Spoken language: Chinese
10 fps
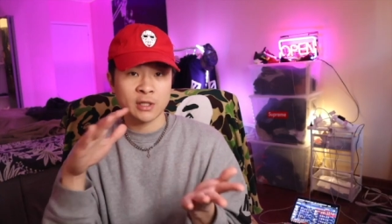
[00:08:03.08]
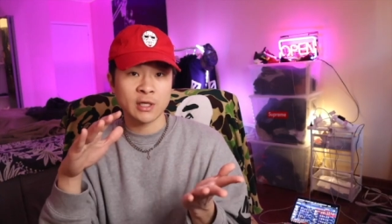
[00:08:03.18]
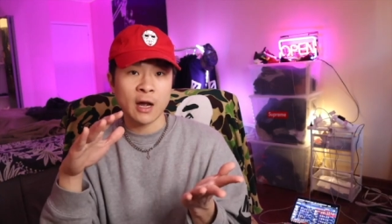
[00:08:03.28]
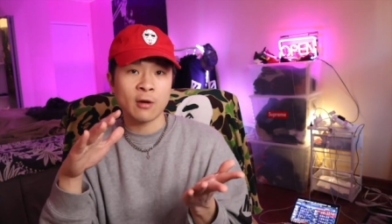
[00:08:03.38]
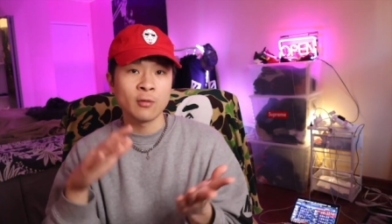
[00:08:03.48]

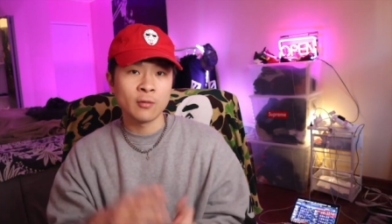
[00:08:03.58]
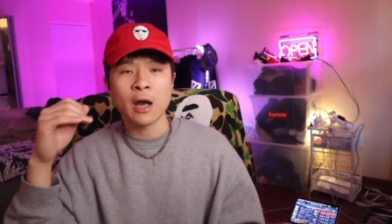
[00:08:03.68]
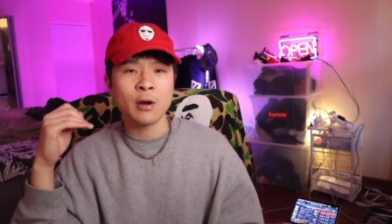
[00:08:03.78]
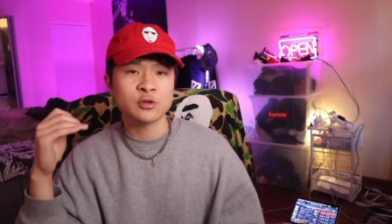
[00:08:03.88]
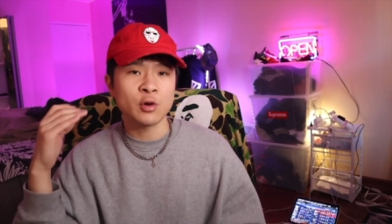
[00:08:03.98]
提高。
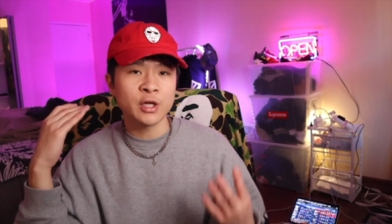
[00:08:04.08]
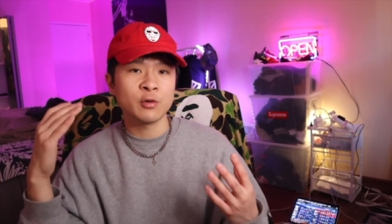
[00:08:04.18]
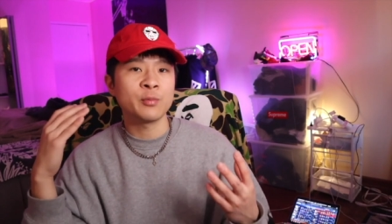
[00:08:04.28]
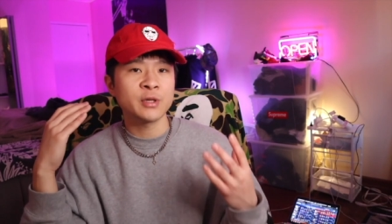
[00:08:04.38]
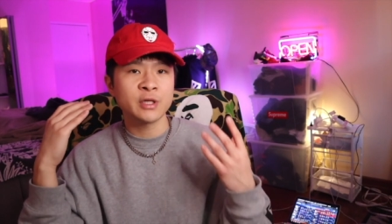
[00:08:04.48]
好，所以
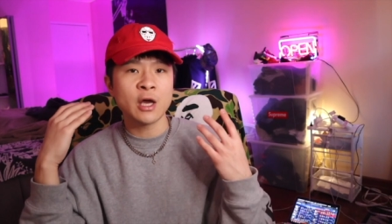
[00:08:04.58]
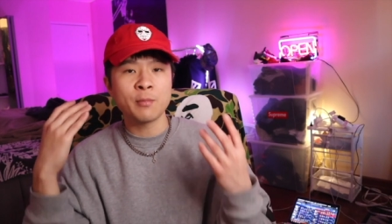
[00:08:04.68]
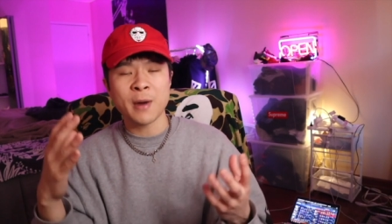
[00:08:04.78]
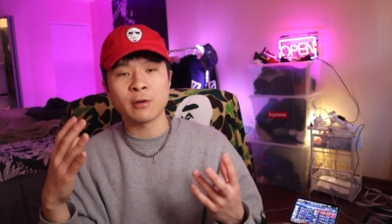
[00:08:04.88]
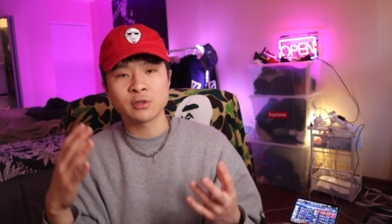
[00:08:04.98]
我们一定要
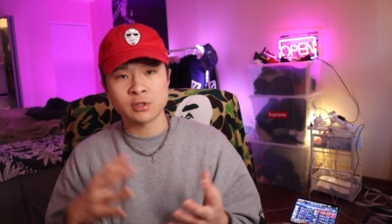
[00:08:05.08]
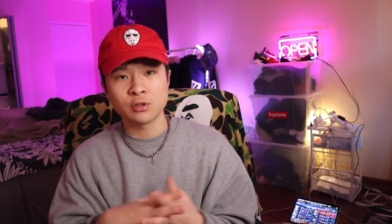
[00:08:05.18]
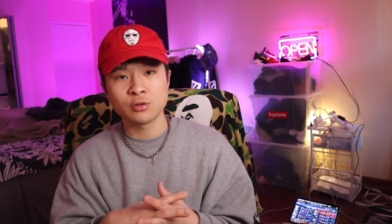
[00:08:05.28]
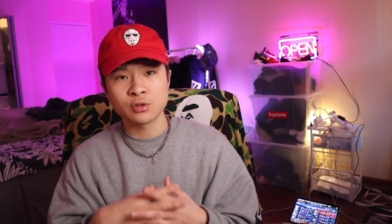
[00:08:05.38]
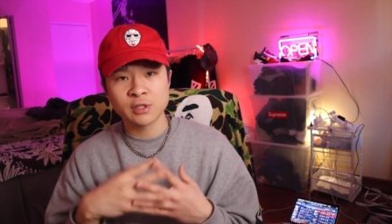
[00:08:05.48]
保
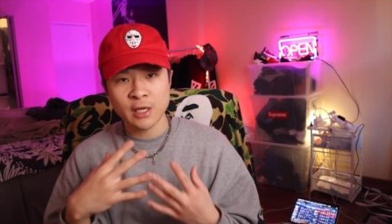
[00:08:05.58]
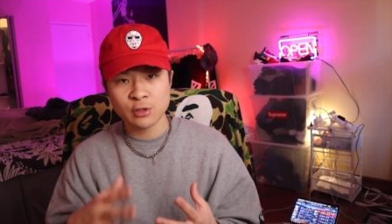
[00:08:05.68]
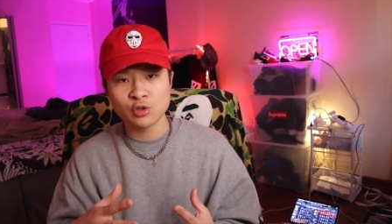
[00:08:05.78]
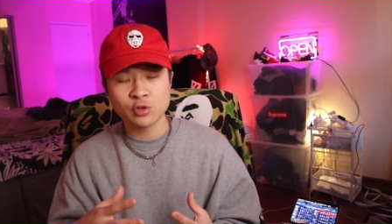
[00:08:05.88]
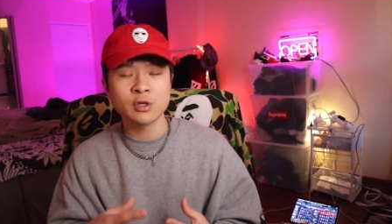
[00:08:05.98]
持谦
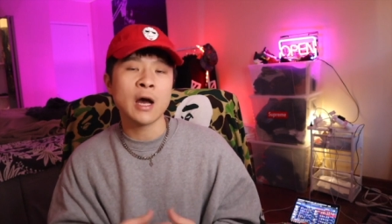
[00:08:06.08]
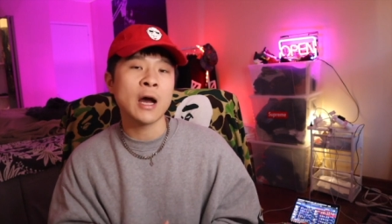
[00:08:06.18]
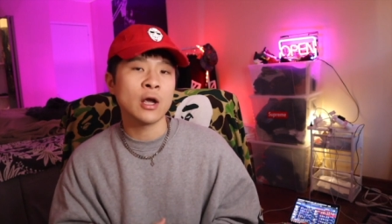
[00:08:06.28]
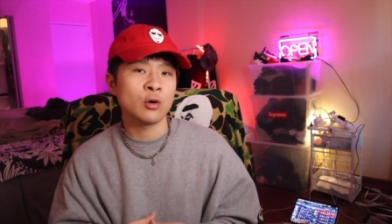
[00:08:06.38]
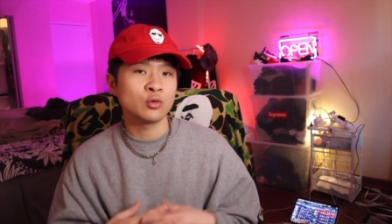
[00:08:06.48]
虚，
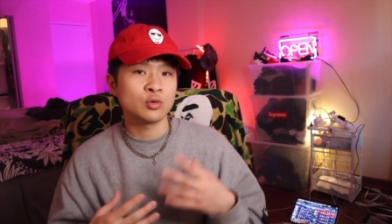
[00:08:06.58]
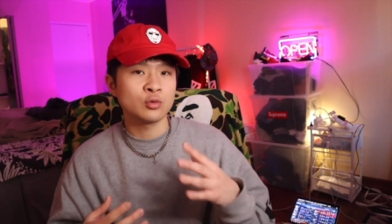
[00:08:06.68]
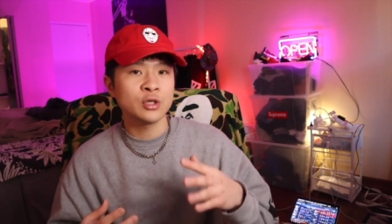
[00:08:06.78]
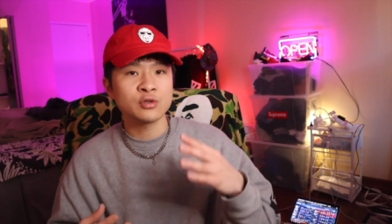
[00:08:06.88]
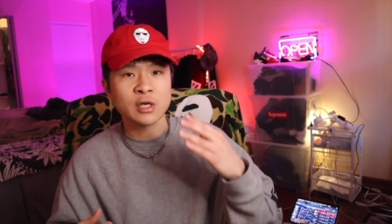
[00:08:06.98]
还有努
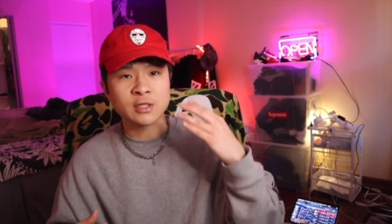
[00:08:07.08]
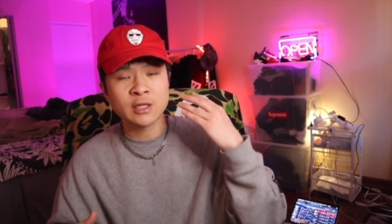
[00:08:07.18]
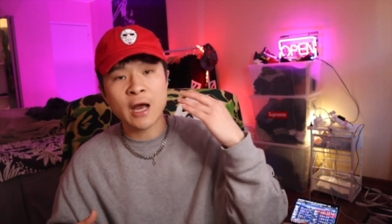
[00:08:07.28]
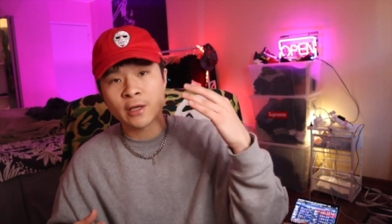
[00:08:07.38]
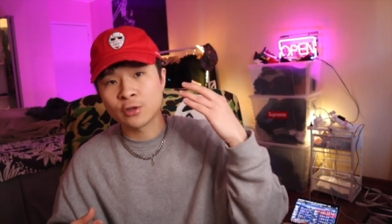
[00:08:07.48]
力学习
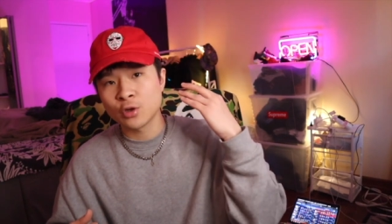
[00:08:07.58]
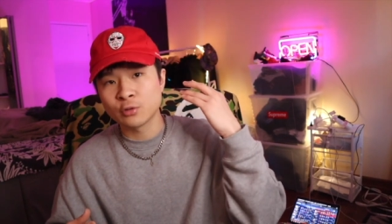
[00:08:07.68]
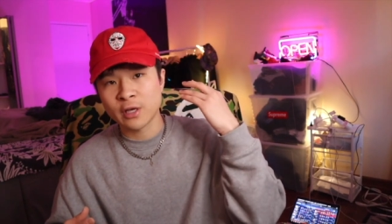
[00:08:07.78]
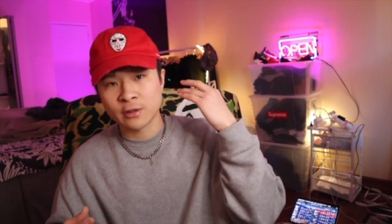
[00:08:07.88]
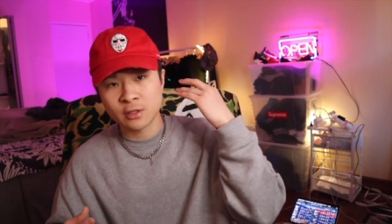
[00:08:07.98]
他人优
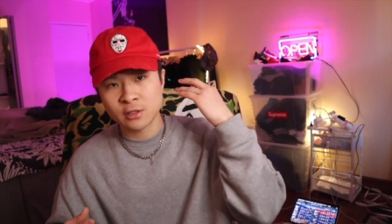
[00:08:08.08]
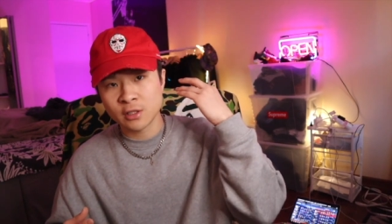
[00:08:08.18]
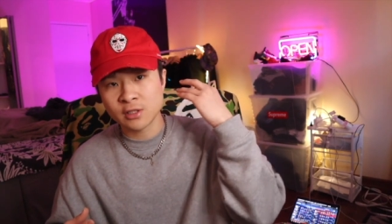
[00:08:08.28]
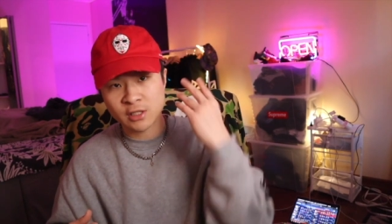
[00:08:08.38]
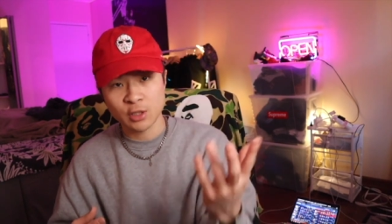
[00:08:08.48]
点的这
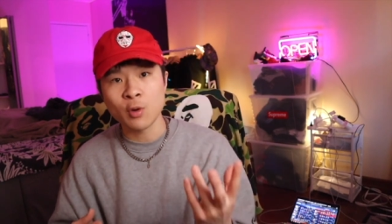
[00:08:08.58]
个习